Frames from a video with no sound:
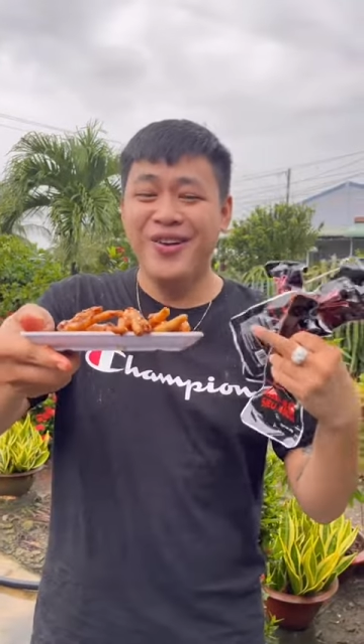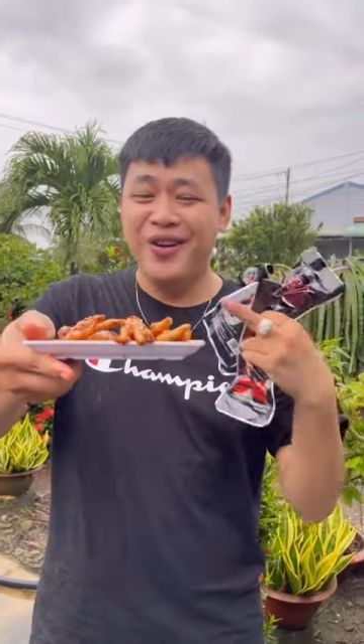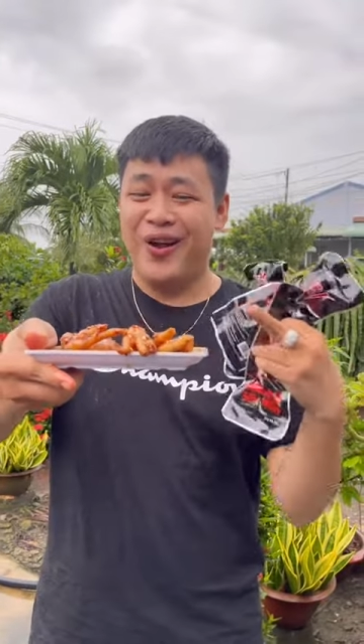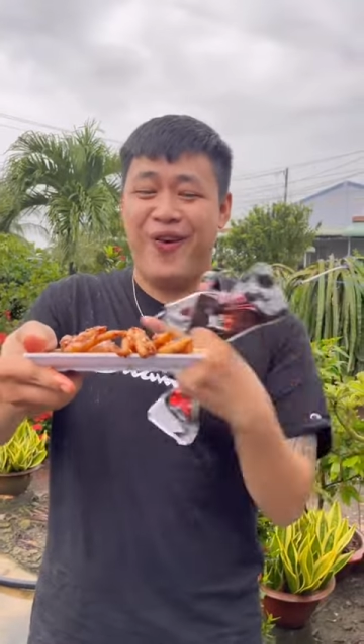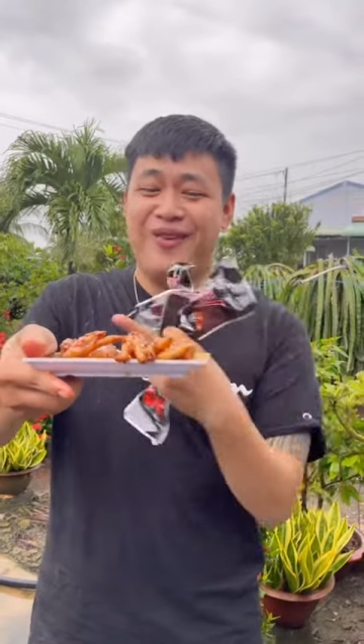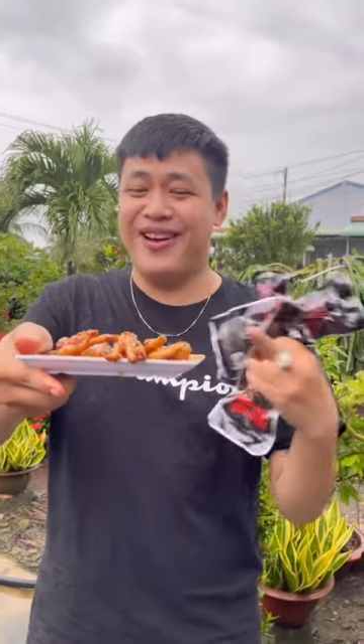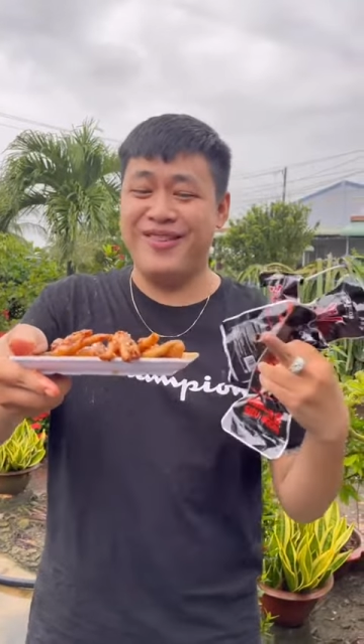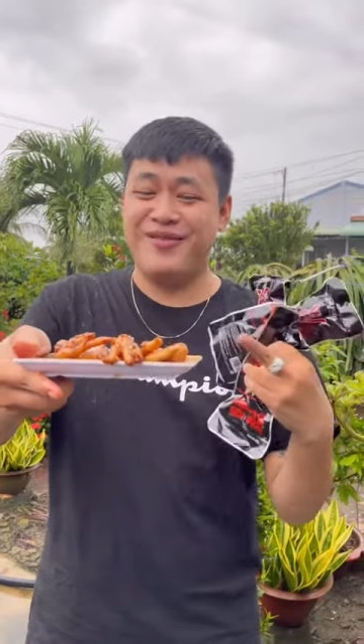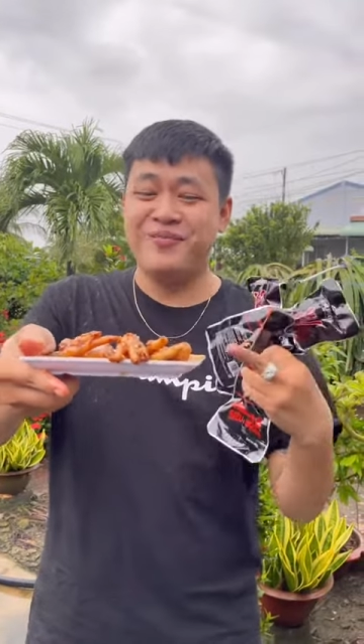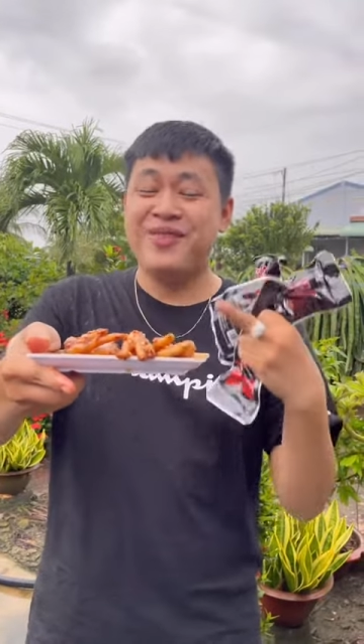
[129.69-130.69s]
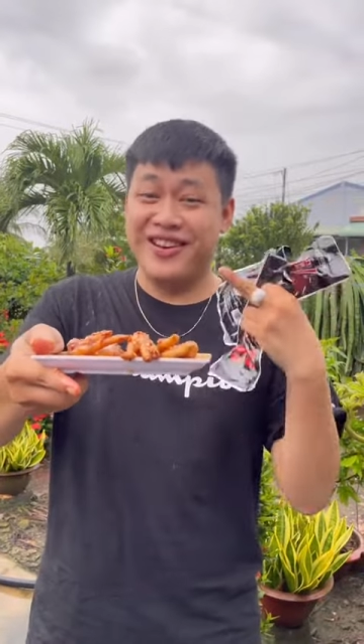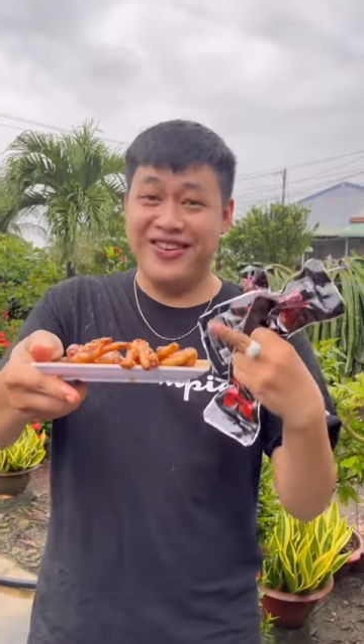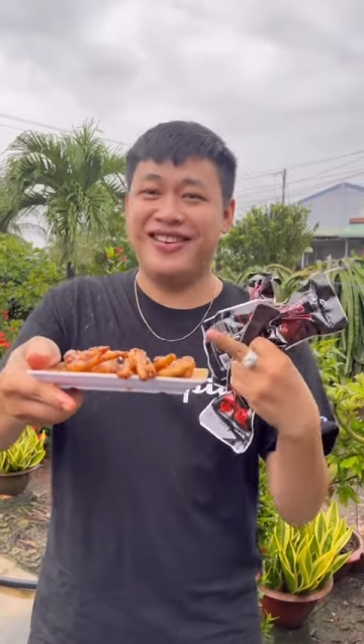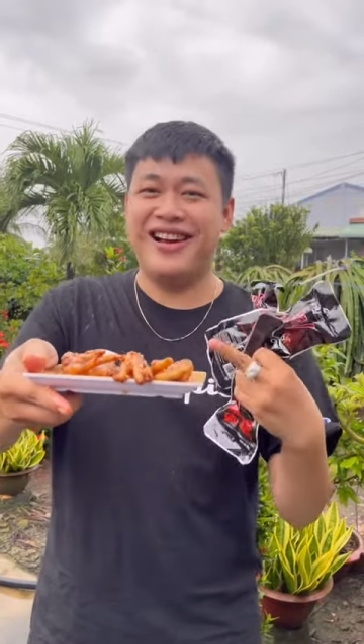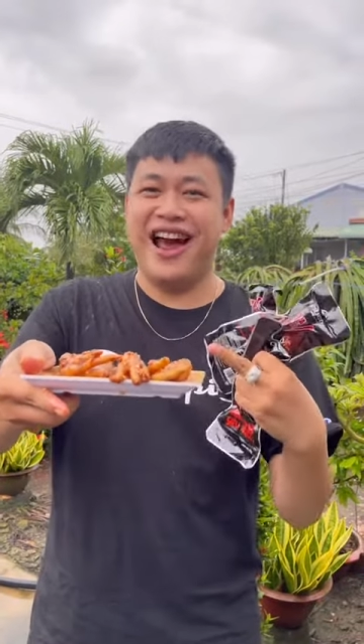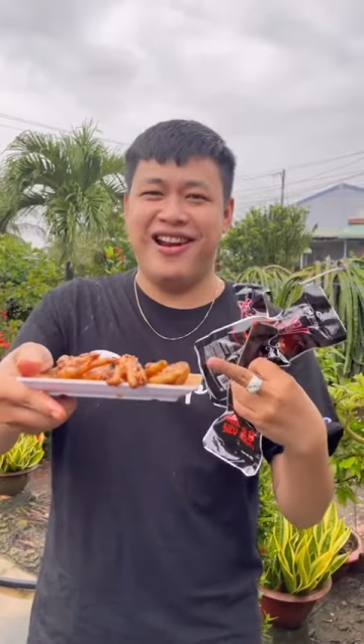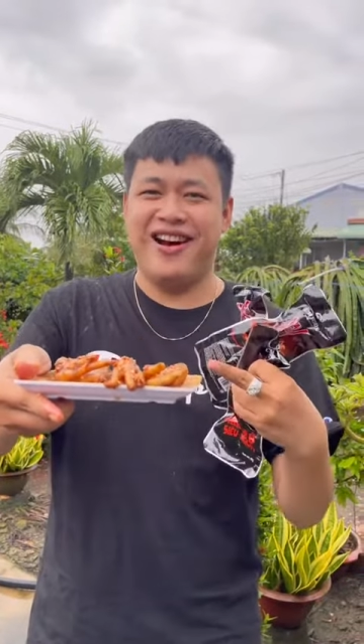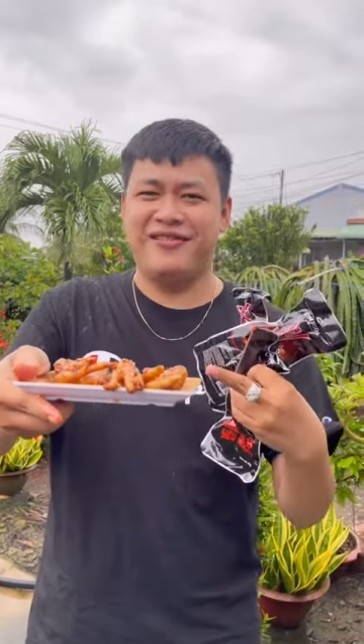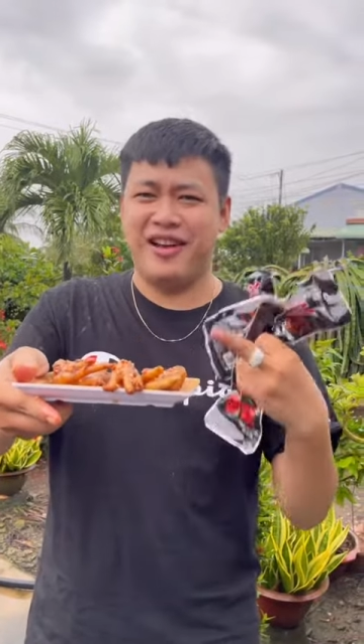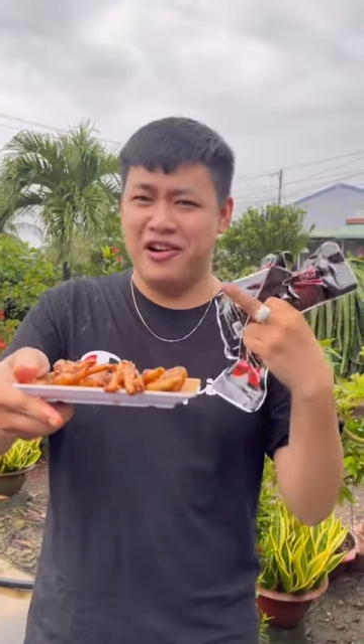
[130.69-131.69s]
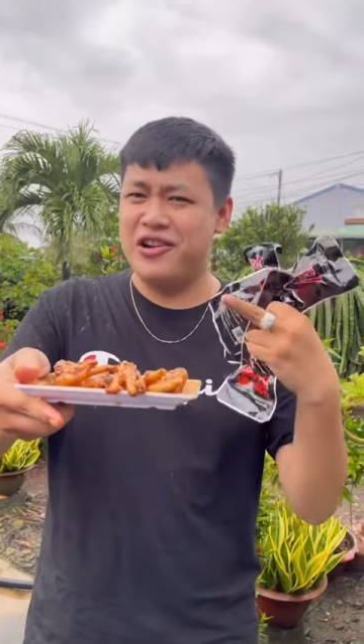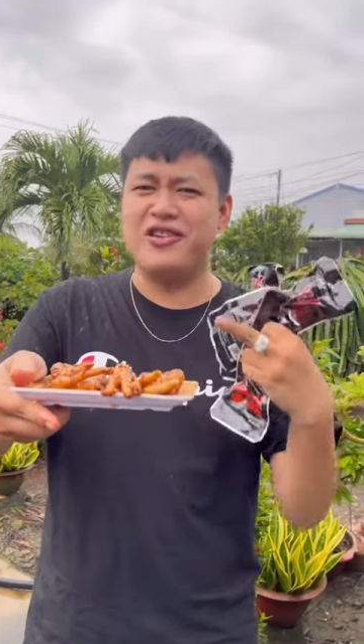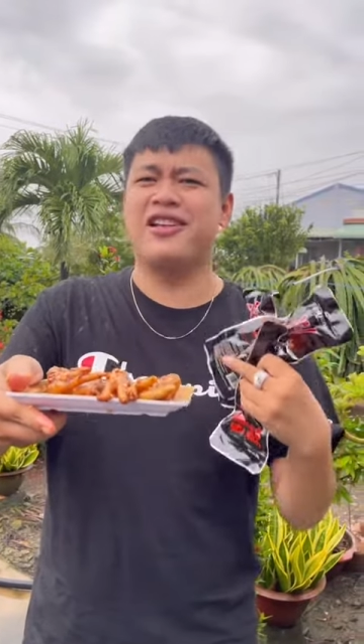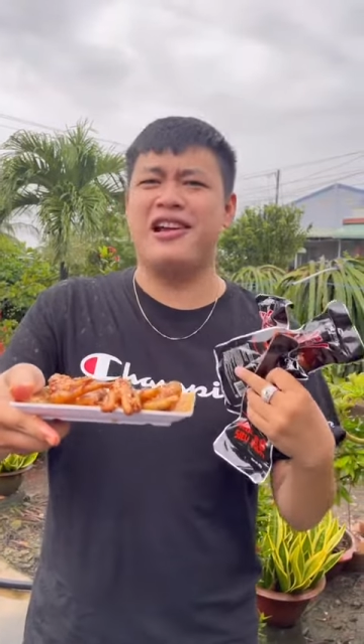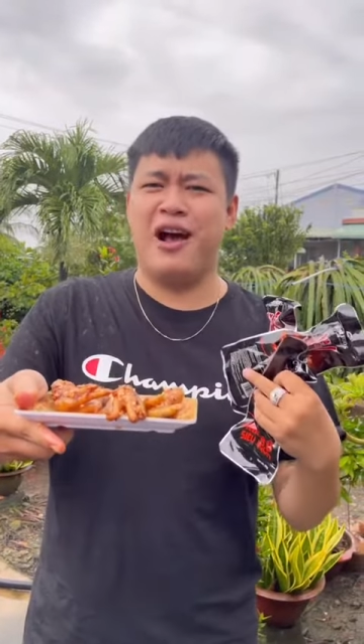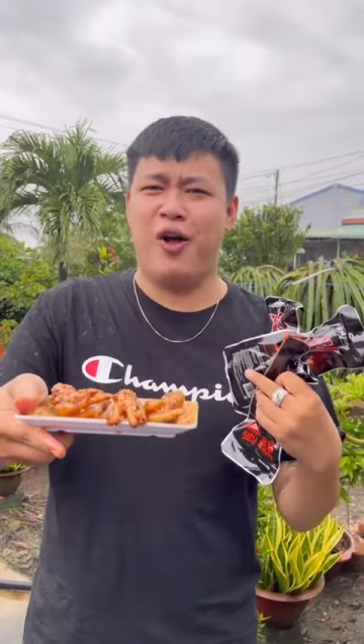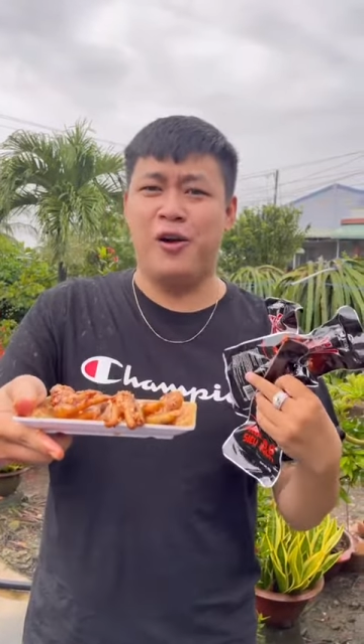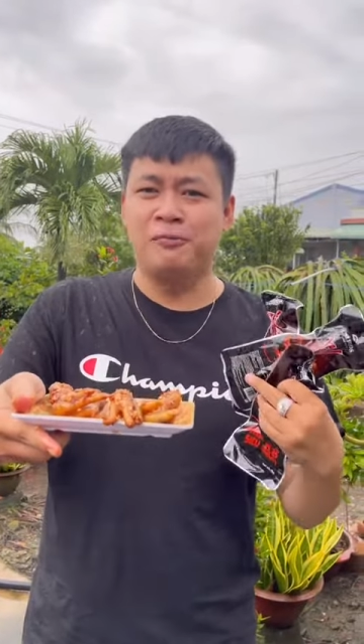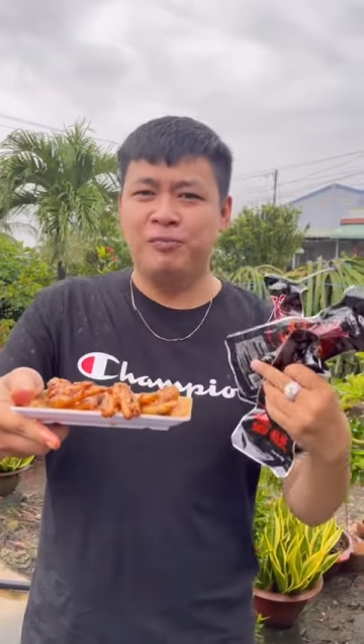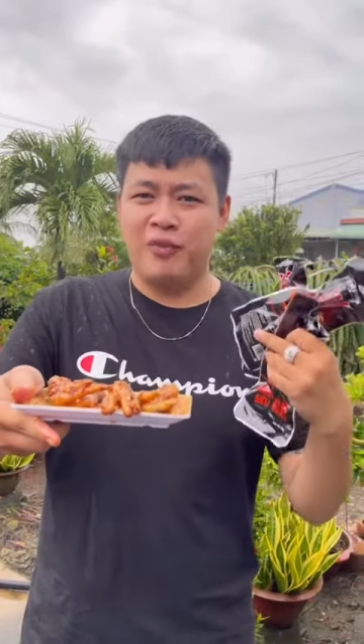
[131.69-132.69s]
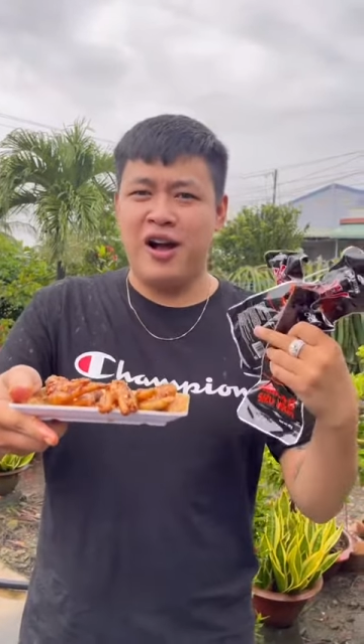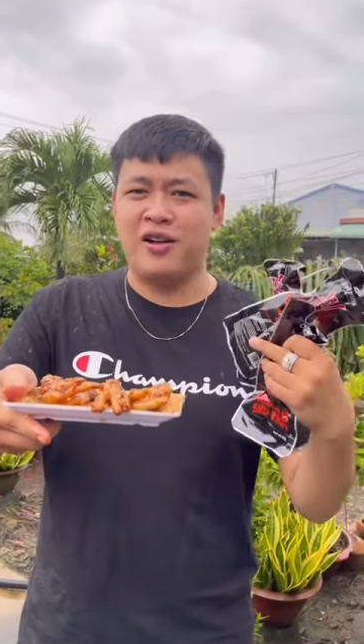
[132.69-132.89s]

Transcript: Lại quay một cái clip nướng chân gà này lên thử coi nó như thế nào thôi đó.